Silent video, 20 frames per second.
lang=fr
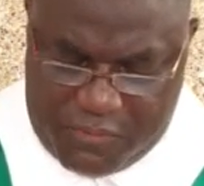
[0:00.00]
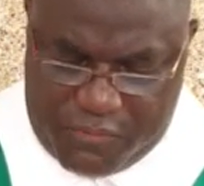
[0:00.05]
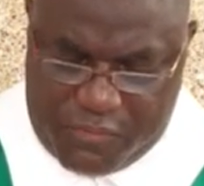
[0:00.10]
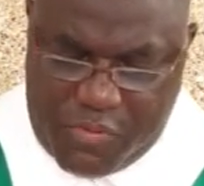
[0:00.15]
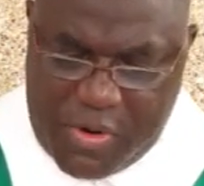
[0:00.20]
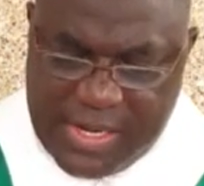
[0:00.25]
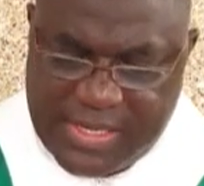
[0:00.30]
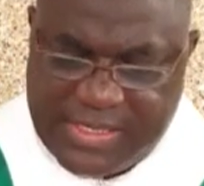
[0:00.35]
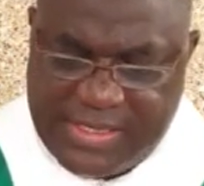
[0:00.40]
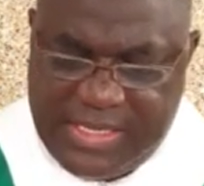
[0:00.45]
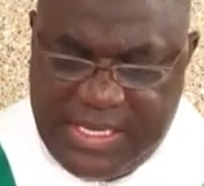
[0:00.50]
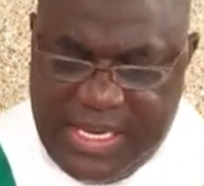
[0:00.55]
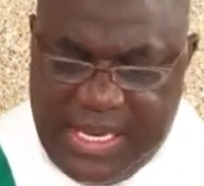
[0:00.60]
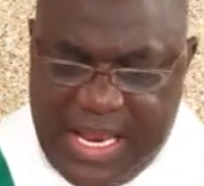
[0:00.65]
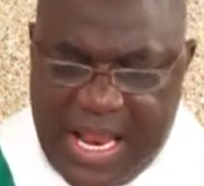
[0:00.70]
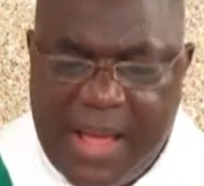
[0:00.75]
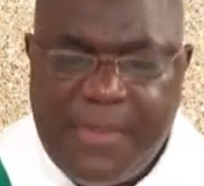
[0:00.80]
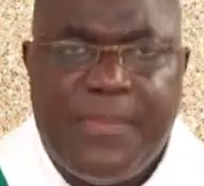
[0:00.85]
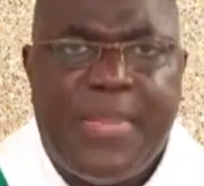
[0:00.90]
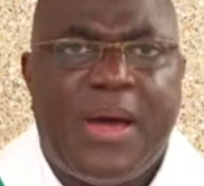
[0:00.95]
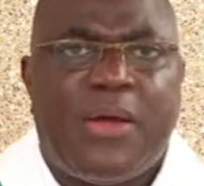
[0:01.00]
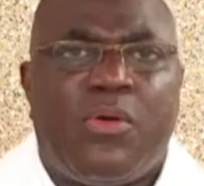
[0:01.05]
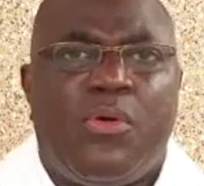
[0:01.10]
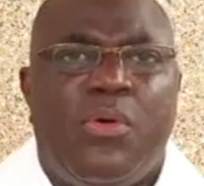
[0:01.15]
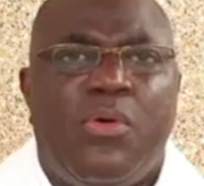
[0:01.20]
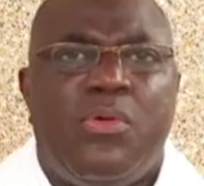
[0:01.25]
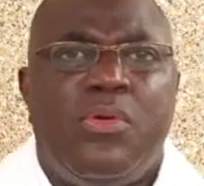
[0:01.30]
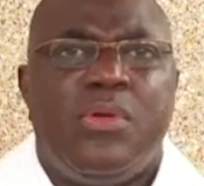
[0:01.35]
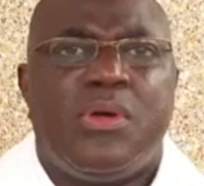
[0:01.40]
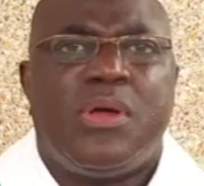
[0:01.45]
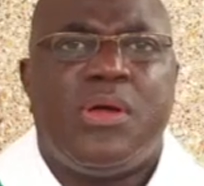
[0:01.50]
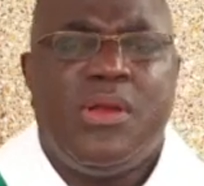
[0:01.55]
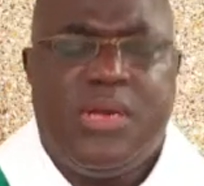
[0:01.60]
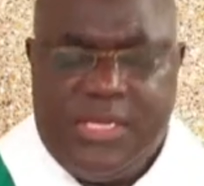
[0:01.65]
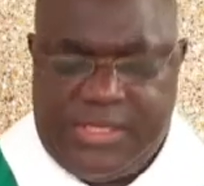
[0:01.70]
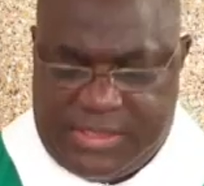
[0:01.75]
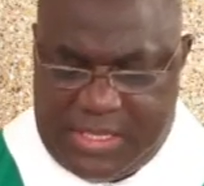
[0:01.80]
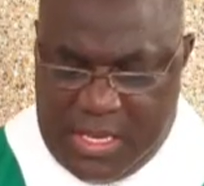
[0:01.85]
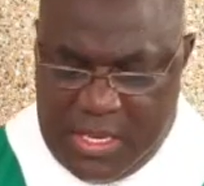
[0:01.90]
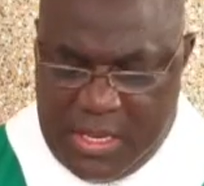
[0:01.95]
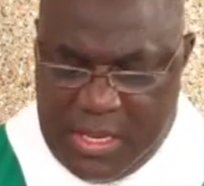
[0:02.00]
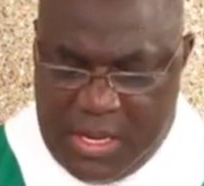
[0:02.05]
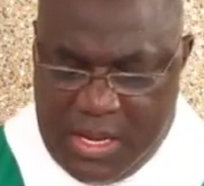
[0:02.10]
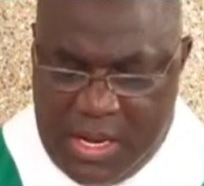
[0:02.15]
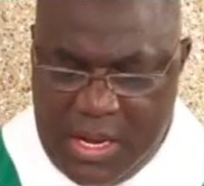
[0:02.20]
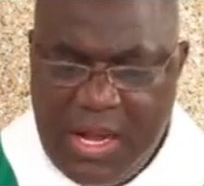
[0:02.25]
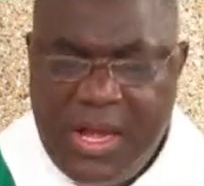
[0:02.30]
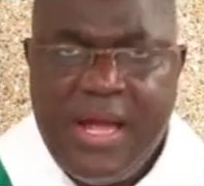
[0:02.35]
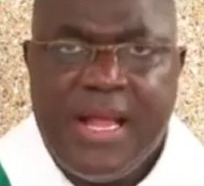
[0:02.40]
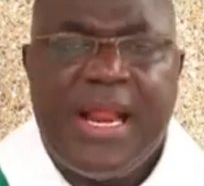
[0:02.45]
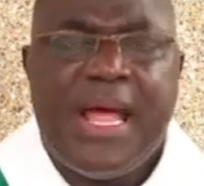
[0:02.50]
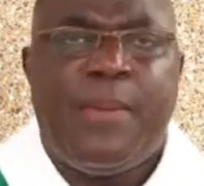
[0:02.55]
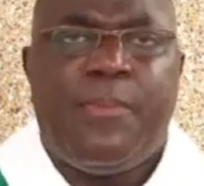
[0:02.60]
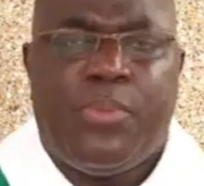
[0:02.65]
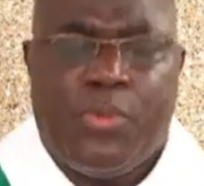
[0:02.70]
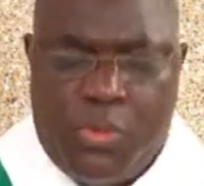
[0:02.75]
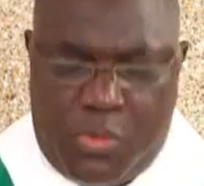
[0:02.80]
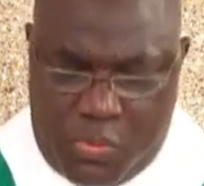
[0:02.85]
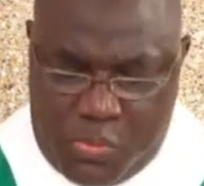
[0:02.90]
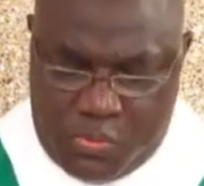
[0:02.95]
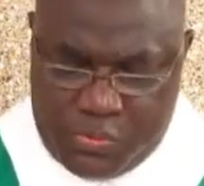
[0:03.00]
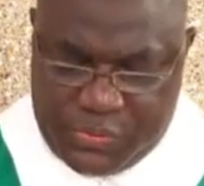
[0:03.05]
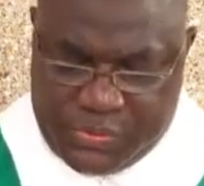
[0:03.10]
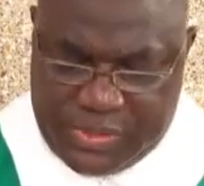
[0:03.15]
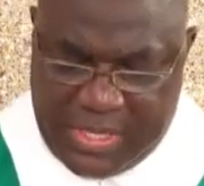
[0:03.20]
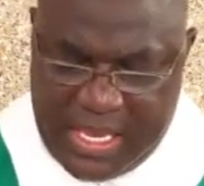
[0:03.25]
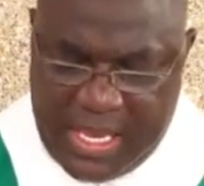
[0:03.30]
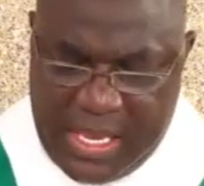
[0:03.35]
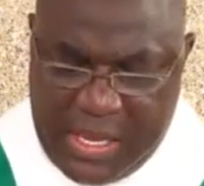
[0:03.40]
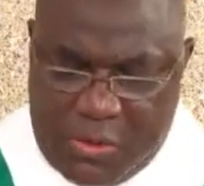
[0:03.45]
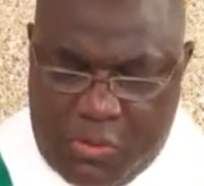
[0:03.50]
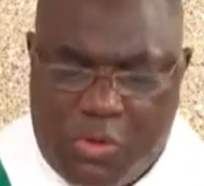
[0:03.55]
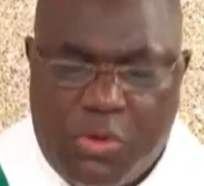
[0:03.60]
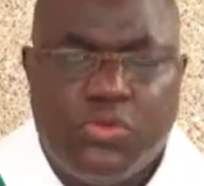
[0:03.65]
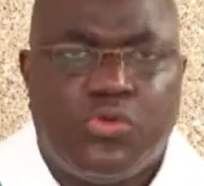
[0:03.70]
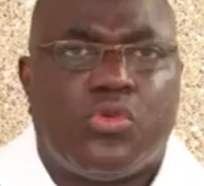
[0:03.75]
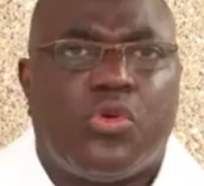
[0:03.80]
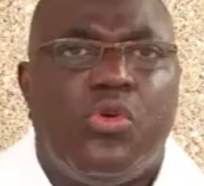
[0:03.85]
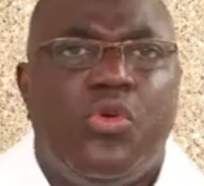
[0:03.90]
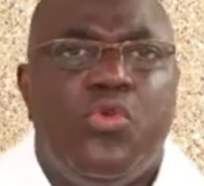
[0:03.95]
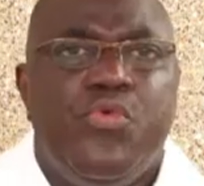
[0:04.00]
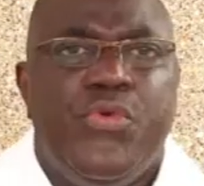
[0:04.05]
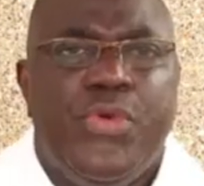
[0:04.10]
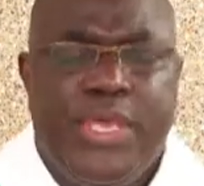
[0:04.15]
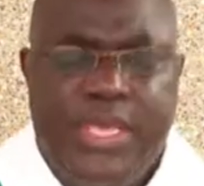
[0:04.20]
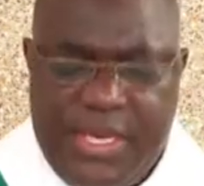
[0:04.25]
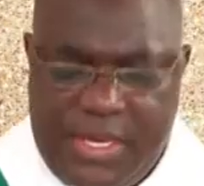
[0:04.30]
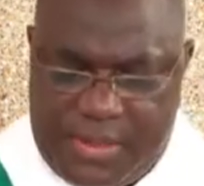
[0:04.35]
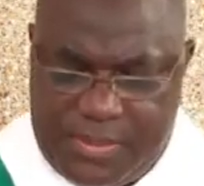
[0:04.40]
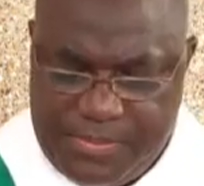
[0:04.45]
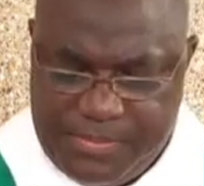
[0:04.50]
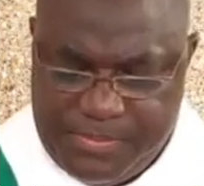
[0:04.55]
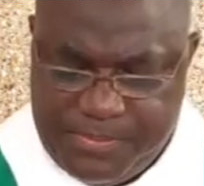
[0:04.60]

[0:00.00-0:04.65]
Voici la parole que le Seigneur a prononcée contre lui.